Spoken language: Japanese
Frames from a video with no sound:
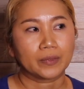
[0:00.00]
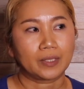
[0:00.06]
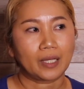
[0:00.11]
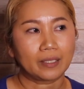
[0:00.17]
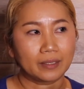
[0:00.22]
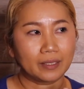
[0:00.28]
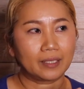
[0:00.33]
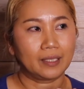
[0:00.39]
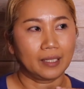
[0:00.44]

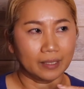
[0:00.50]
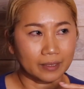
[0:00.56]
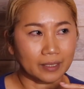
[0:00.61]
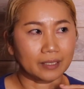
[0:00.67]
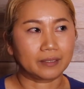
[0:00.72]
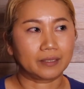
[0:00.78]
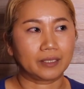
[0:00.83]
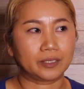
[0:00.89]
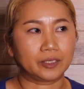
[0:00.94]
なんでなん
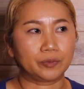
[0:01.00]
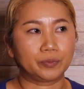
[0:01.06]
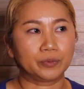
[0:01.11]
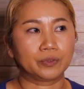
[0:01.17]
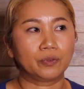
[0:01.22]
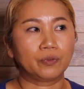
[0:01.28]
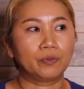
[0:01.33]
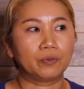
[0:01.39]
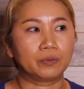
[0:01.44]
でって自
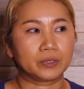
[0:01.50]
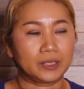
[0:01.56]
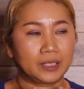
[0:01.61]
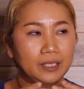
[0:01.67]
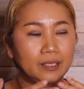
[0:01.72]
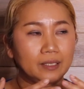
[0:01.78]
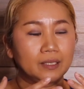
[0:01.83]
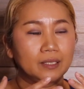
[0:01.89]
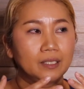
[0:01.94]
分の方
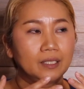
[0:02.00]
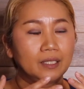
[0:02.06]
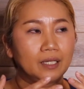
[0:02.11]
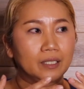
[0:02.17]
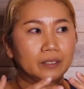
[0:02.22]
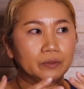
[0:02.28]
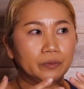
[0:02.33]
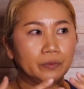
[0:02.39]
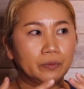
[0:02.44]
に
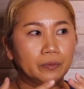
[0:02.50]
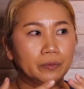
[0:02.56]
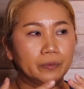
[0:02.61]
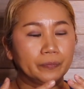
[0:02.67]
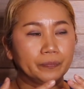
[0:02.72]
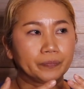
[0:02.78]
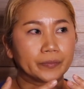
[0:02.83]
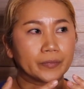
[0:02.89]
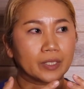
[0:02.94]
あ
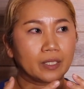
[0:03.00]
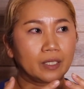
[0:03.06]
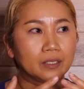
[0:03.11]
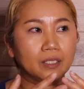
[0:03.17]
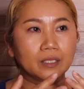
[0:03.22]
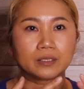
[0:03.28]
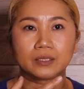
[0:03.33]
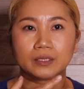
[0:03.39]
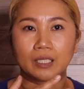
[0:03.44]
の
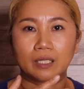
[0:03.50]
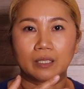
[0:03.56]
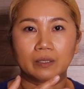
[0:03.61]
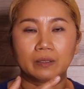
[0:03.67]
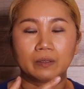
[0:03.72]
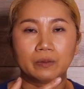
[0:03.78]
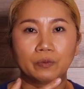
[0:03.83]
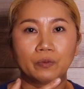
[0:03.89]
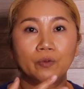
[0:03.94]
悲しさ
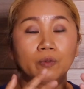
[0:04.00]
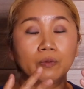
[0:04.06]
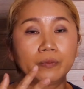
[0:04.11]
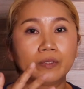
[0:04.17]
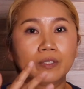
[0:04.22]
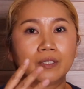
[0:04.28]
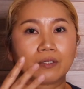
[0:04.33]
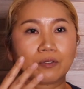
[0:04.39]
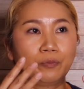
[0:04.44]
を
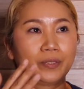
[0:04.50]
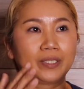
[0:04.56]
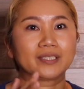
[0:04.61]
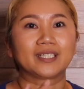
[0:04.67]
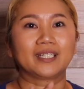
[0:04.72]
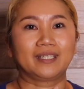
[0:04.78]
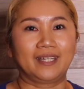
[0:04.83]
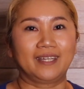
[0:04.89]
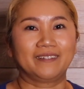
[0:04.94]
ごめんな
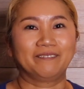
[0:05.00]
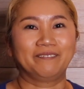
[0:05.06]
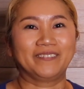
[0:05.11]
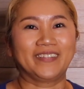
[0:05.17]
さいね